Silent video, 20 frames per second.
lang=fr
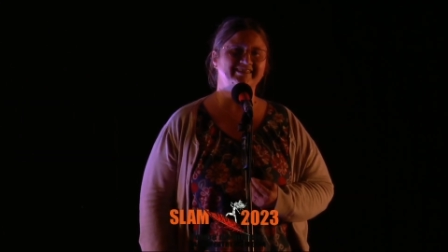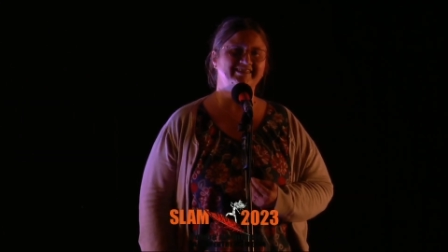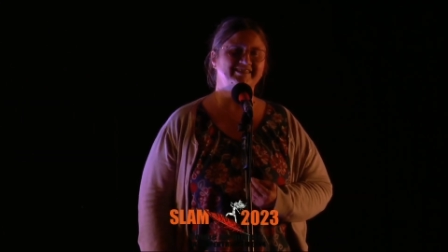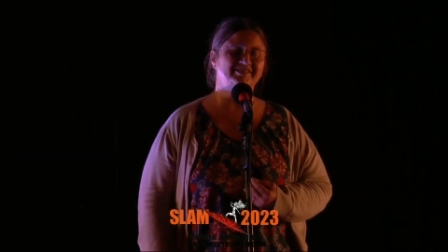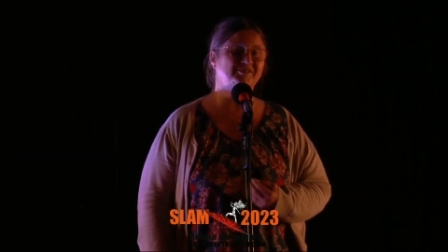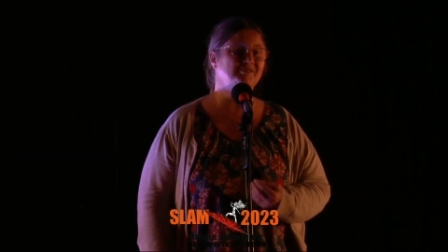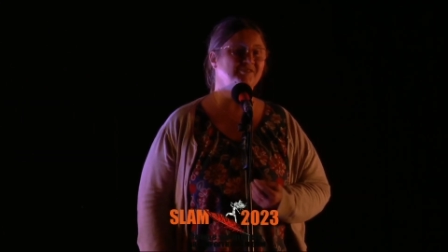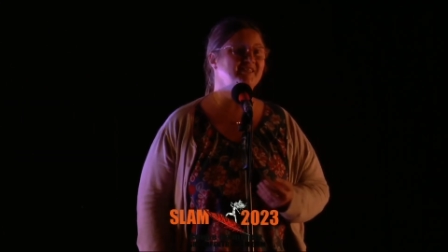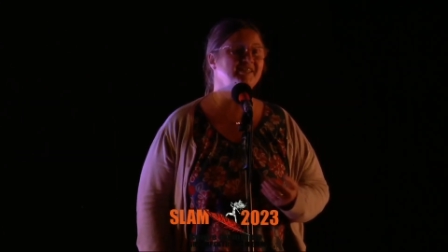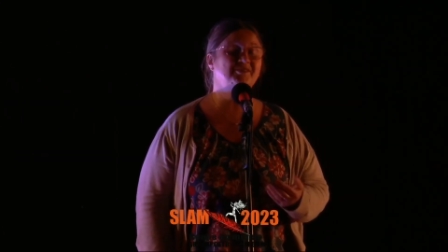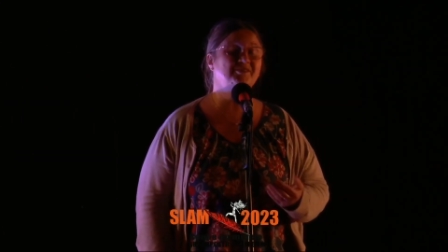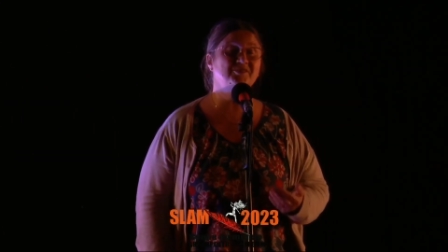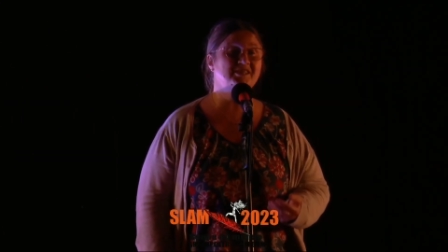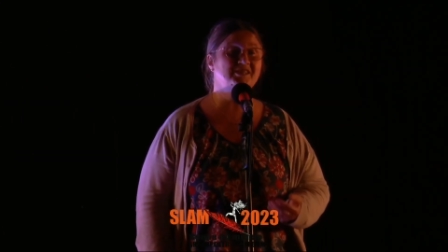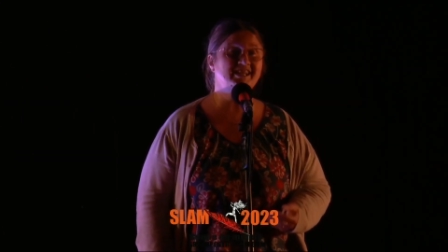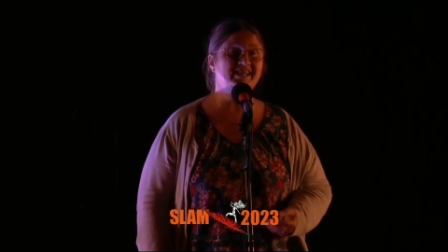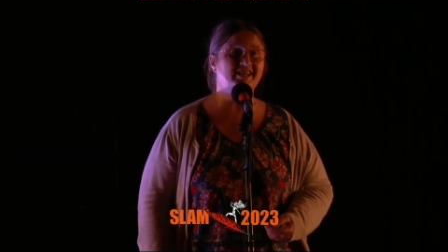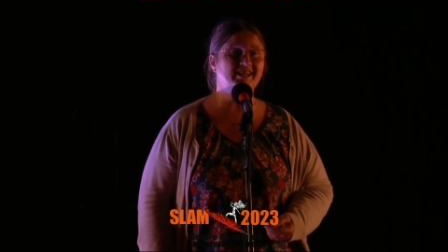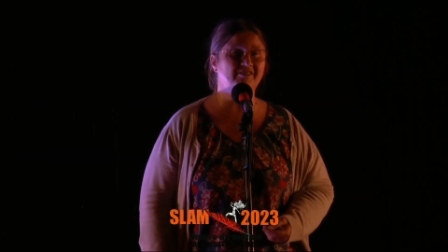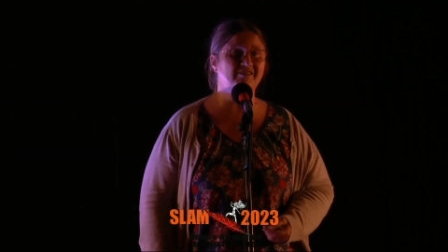je sais que je
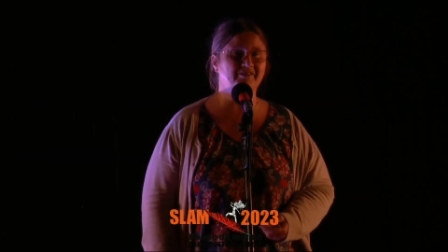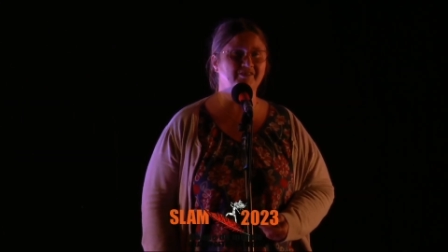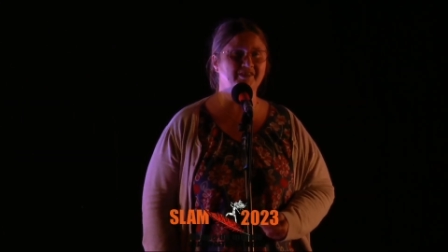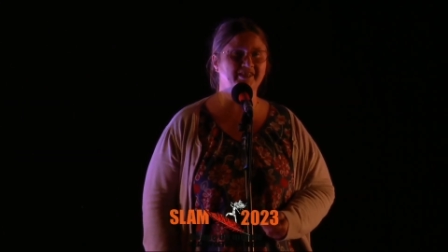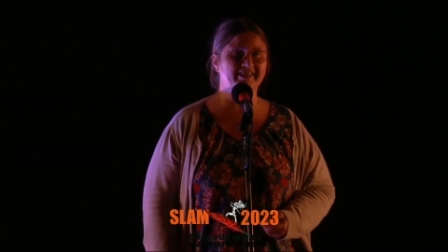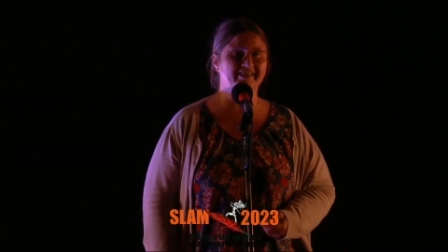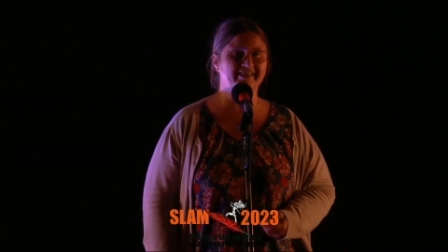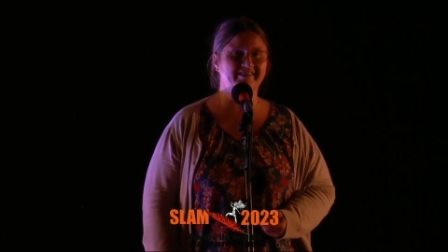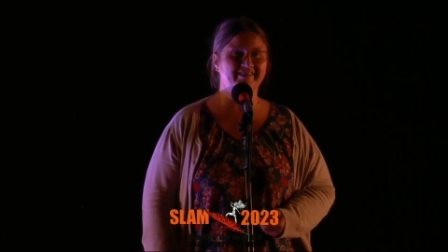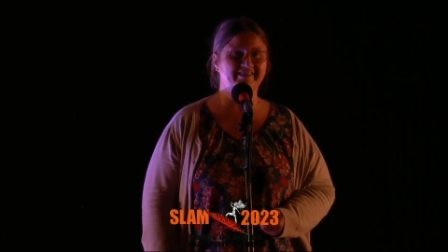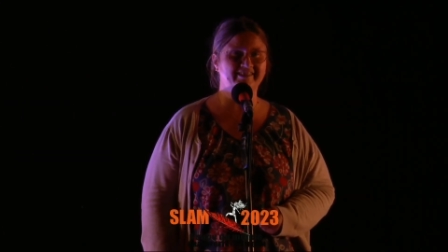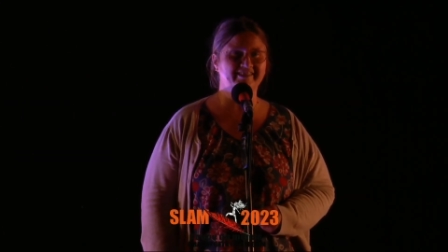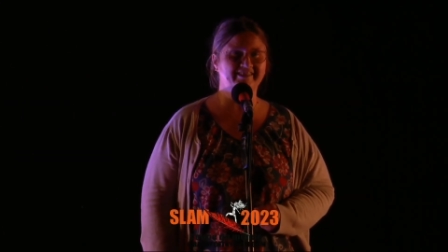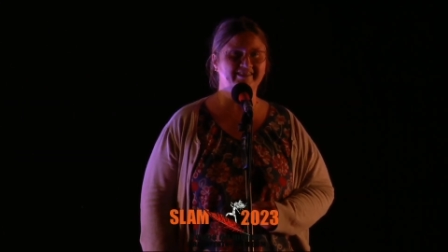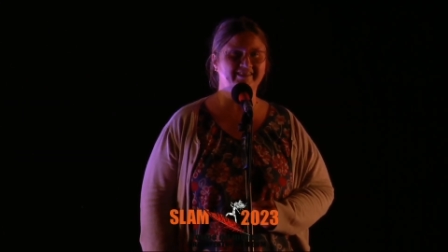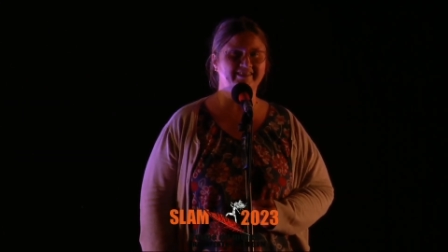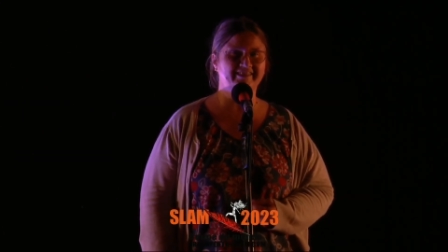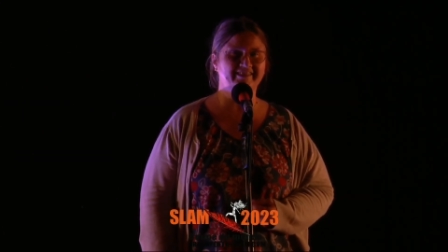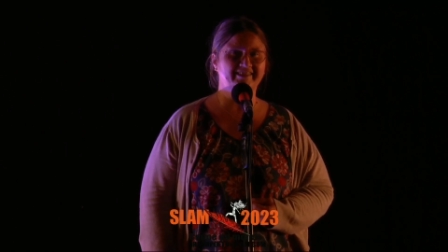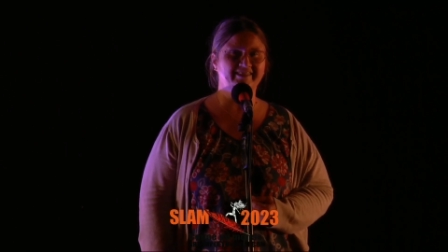l'ai élevé
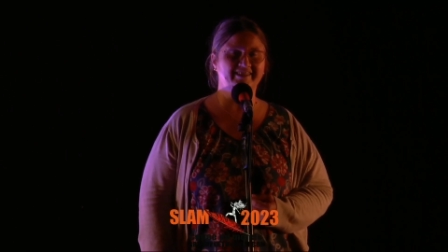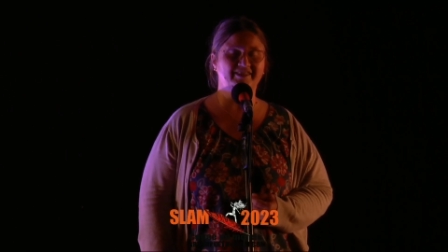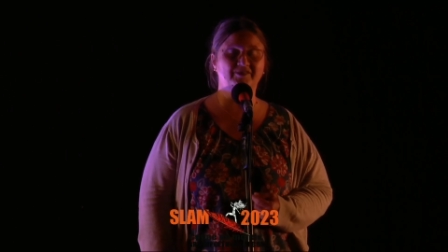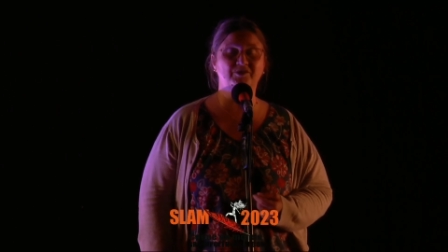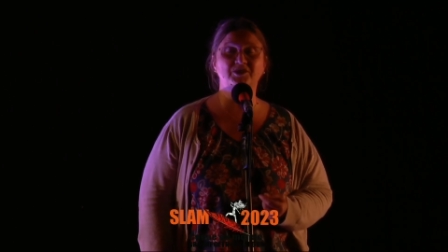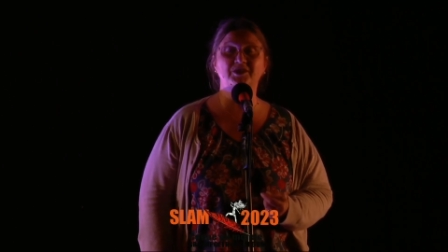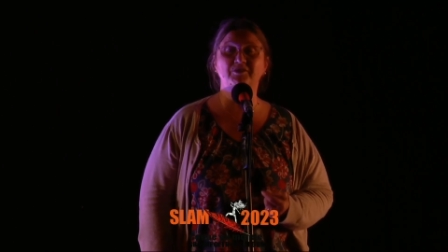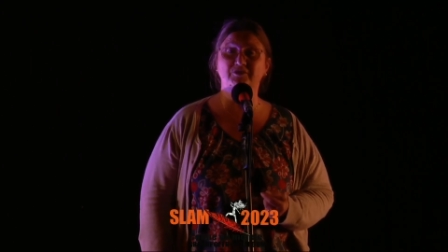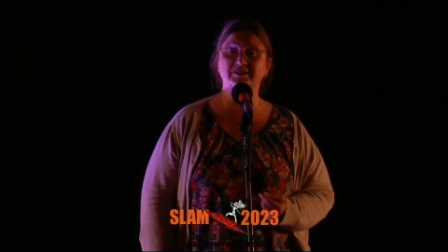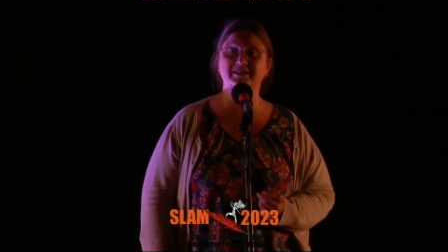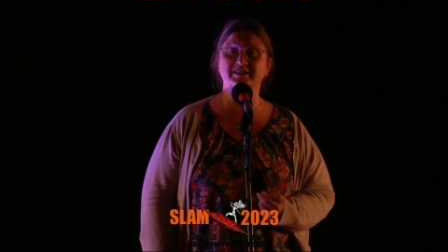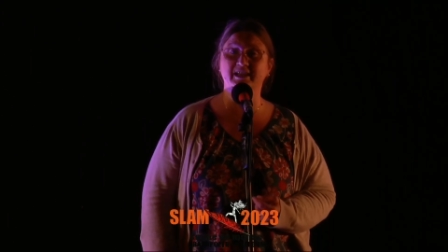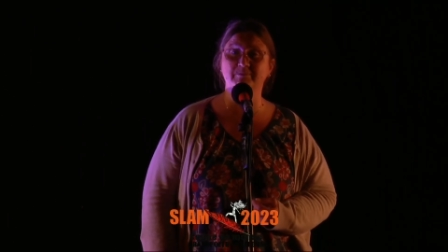que j'ai fait ça